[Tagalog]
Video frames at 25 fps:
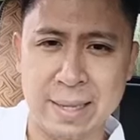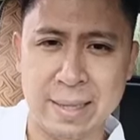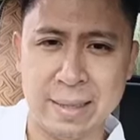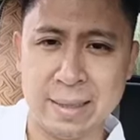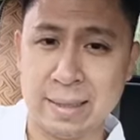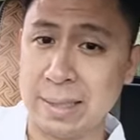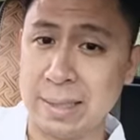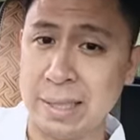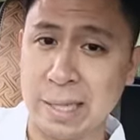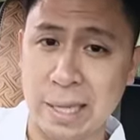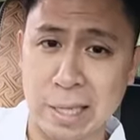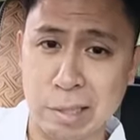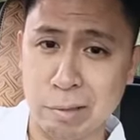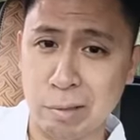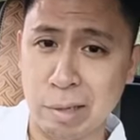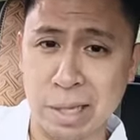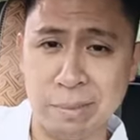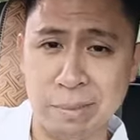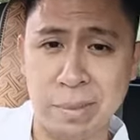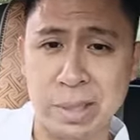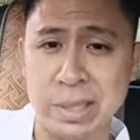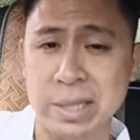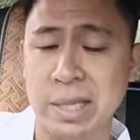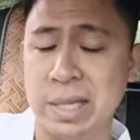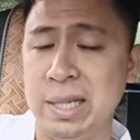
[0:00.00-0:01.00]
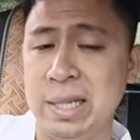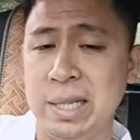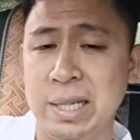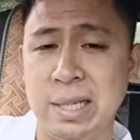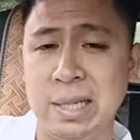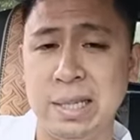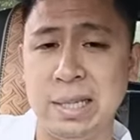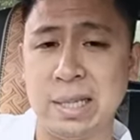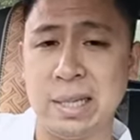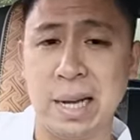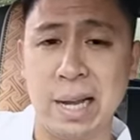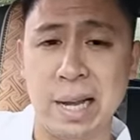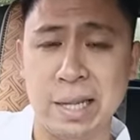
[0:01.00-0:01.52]
Sinalungat ba siya
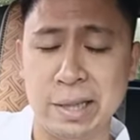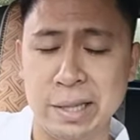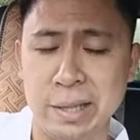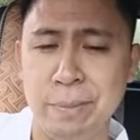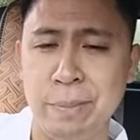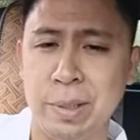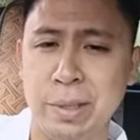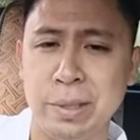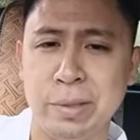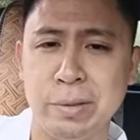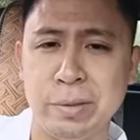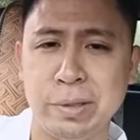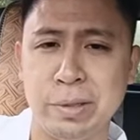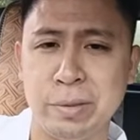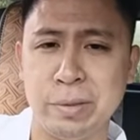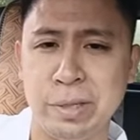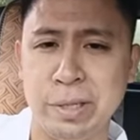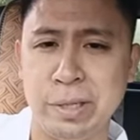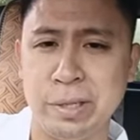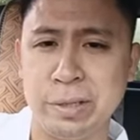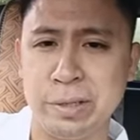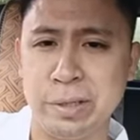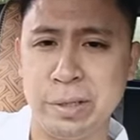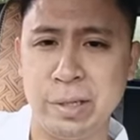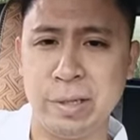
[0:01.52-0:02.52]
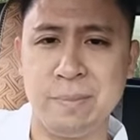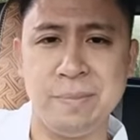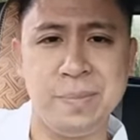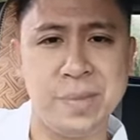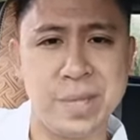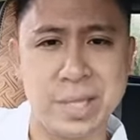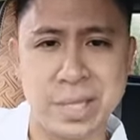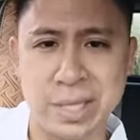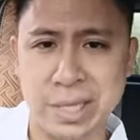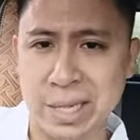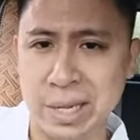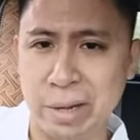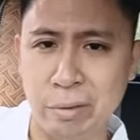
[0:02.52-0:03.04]
ni, ng ating Panginoong Kristo?
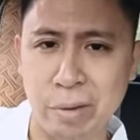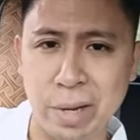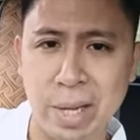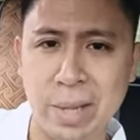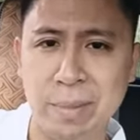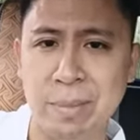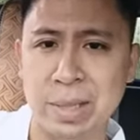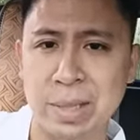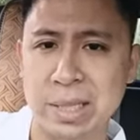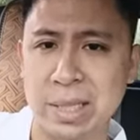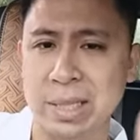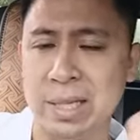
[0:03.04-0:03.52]
Sinaway ba siya